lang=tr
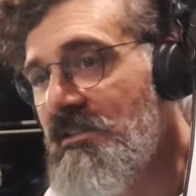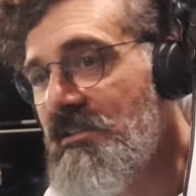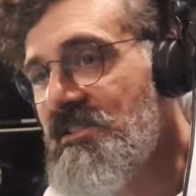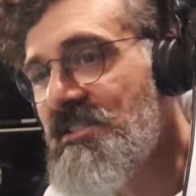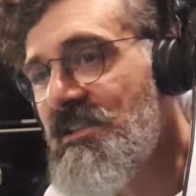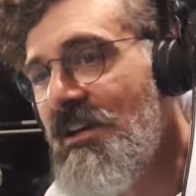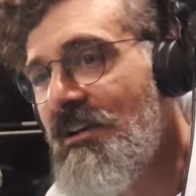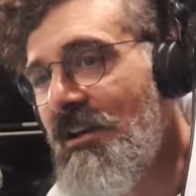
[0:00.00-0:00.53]

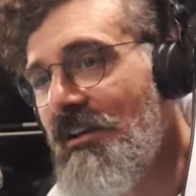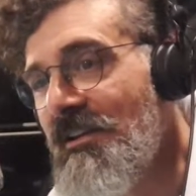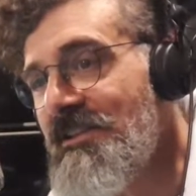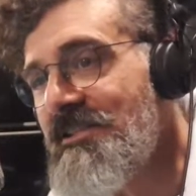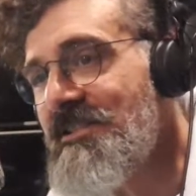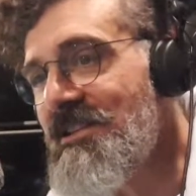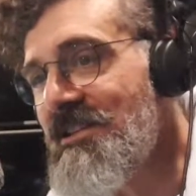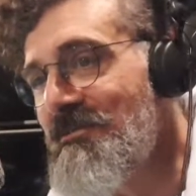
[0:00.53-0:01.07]
sana
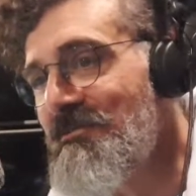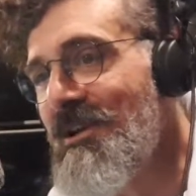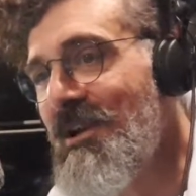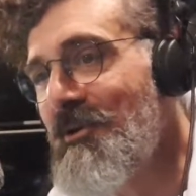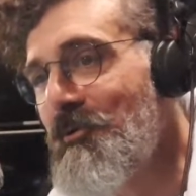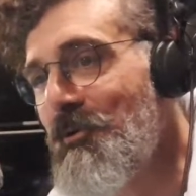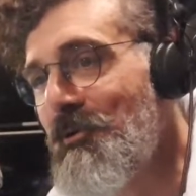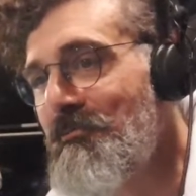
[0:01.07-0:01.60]
nasıl
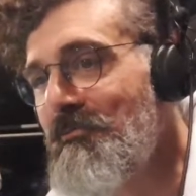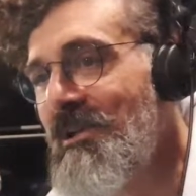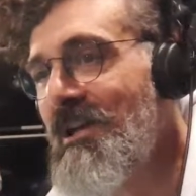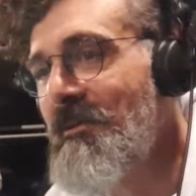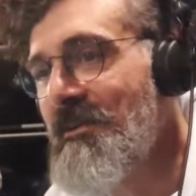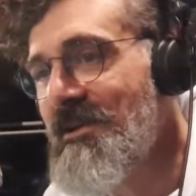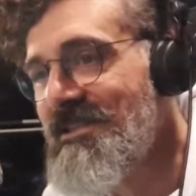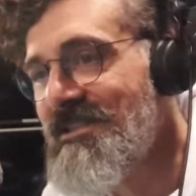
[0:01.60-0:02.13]
imreniyorum
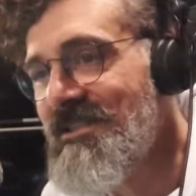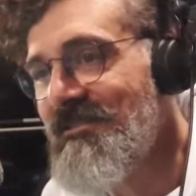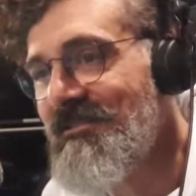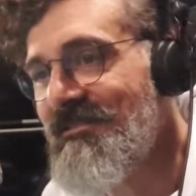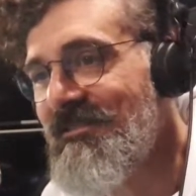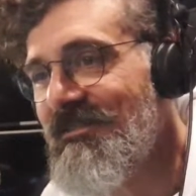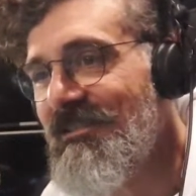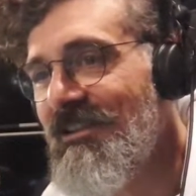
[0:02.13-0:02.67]
bilemezsin.
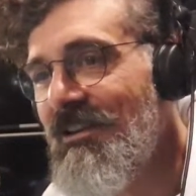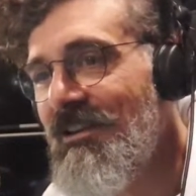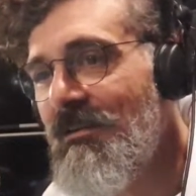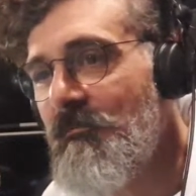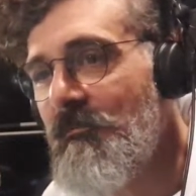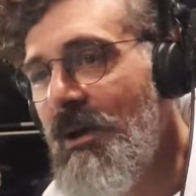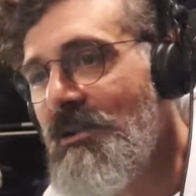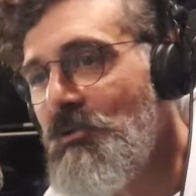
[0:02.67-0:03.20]

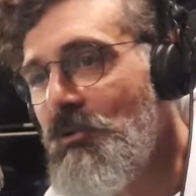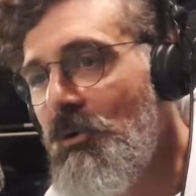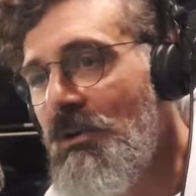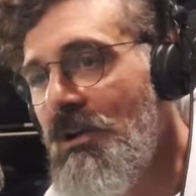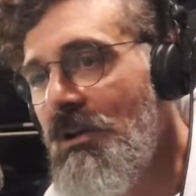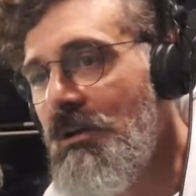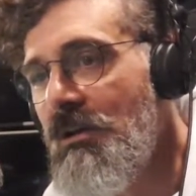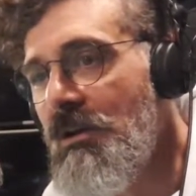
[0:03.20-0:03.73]
Ben de
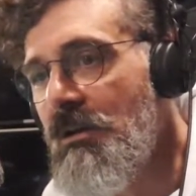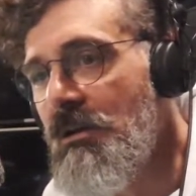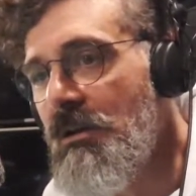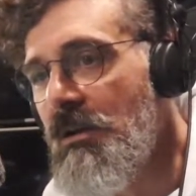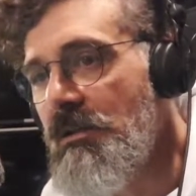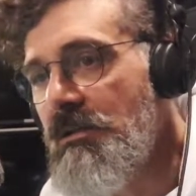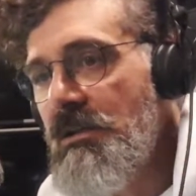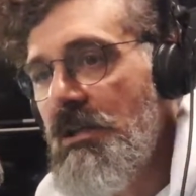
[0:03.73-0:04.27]
ona
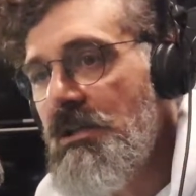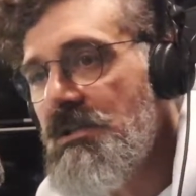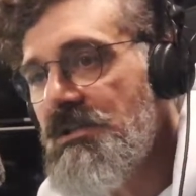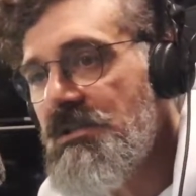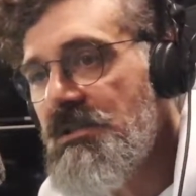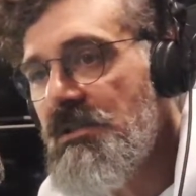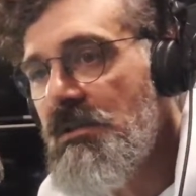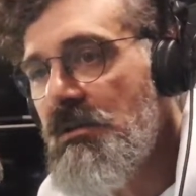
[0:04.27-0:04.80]
e,
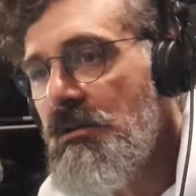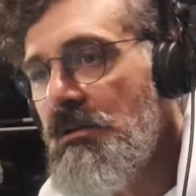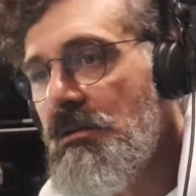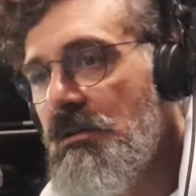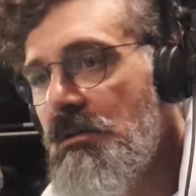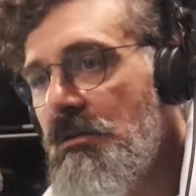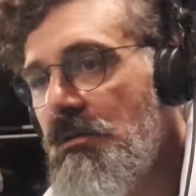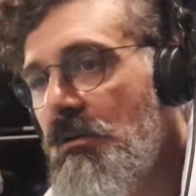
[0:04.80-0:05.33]

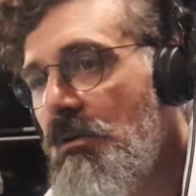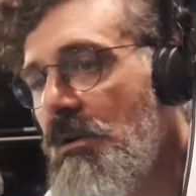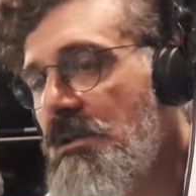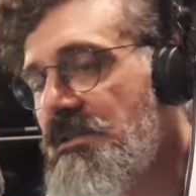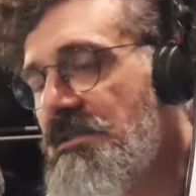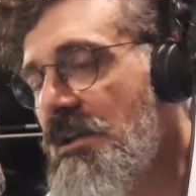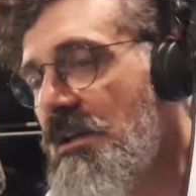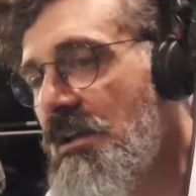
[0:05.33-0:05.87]
değiştirin
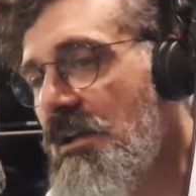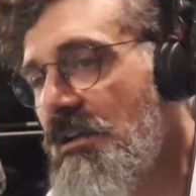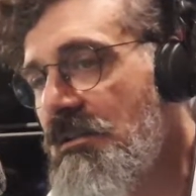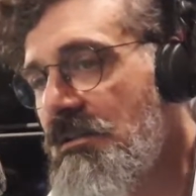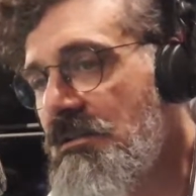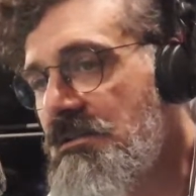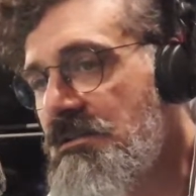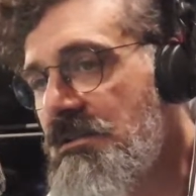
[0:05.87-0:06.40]
öyleyse
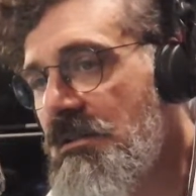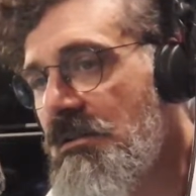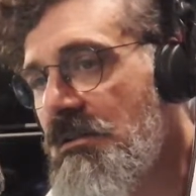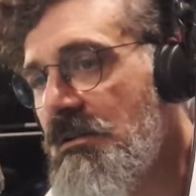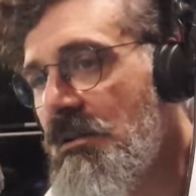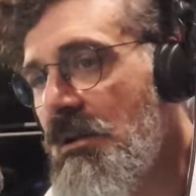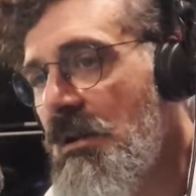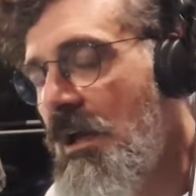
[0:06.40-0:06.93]
hayatınızı.
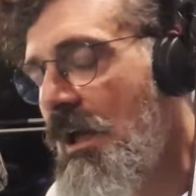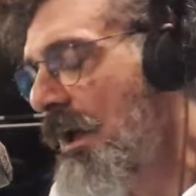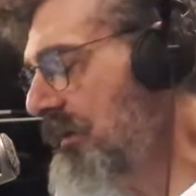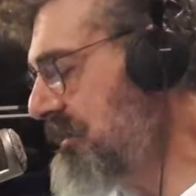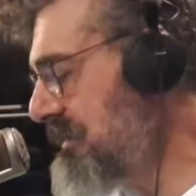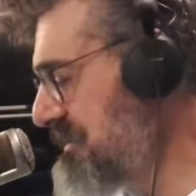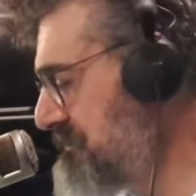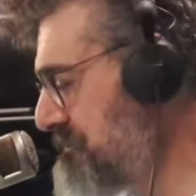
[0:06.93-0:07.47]

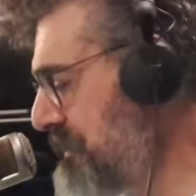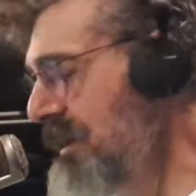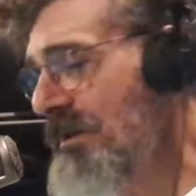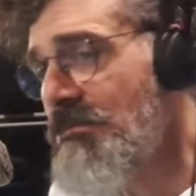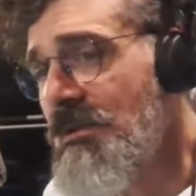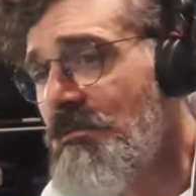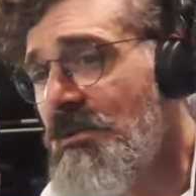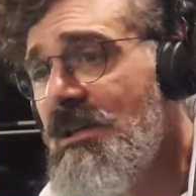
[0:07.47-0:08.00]
Herkes
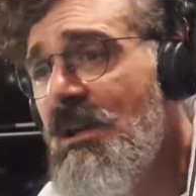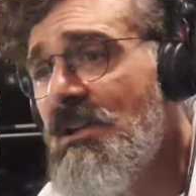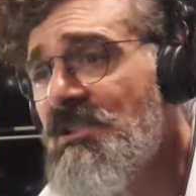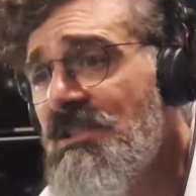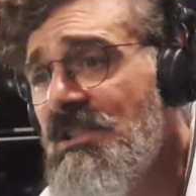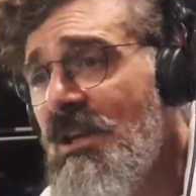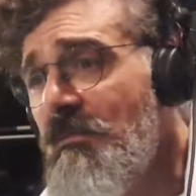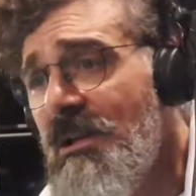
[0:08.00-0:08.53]
benim gibi
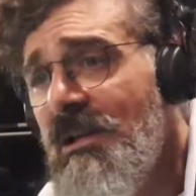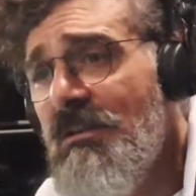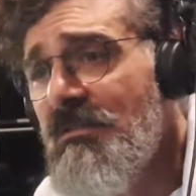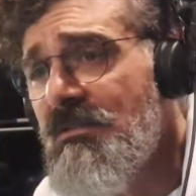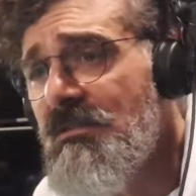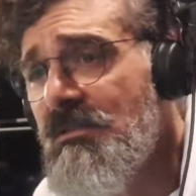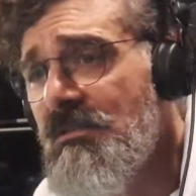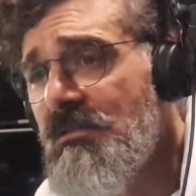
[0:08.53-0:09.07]

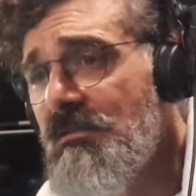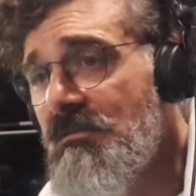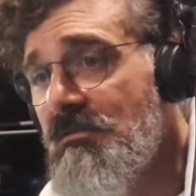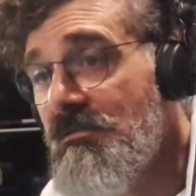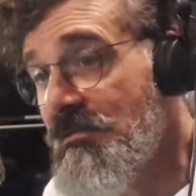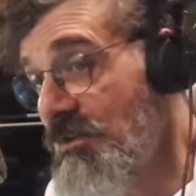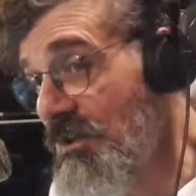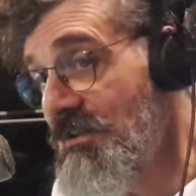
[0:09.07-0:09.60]
yaşayabilir
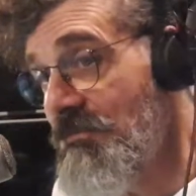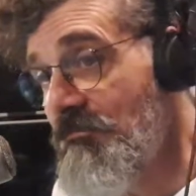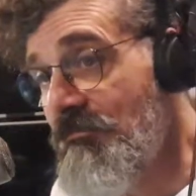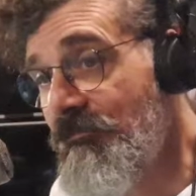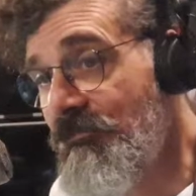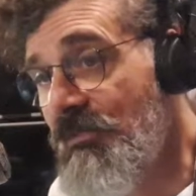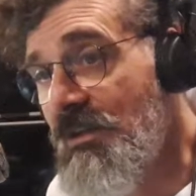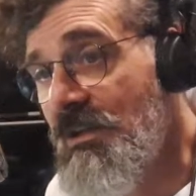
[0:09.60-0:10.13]
dedim.
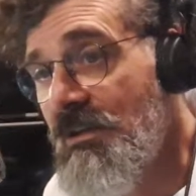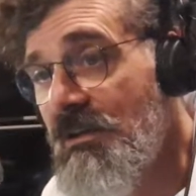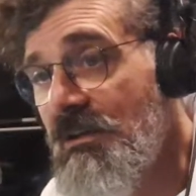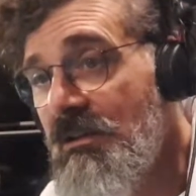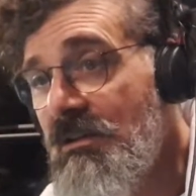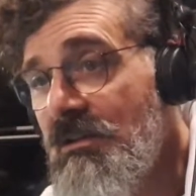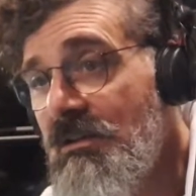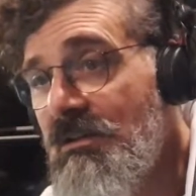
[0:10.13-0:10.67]

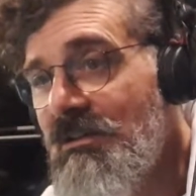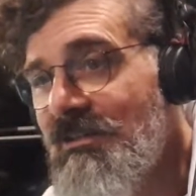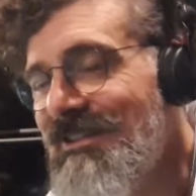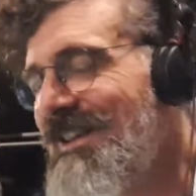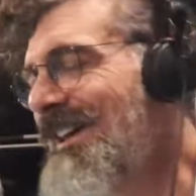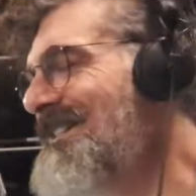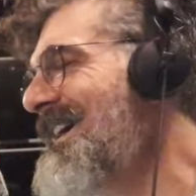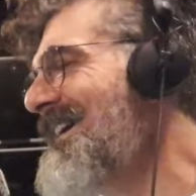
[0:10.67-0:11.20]

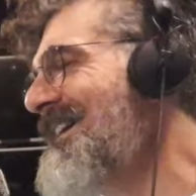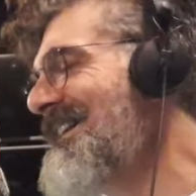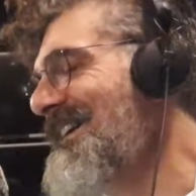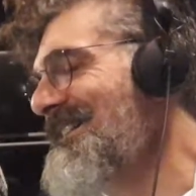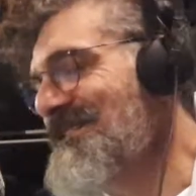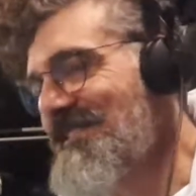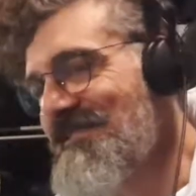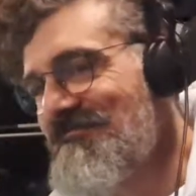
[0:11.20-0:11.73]

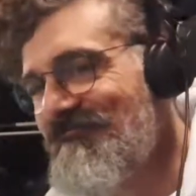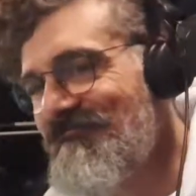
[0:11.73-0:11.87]
Kederlendi.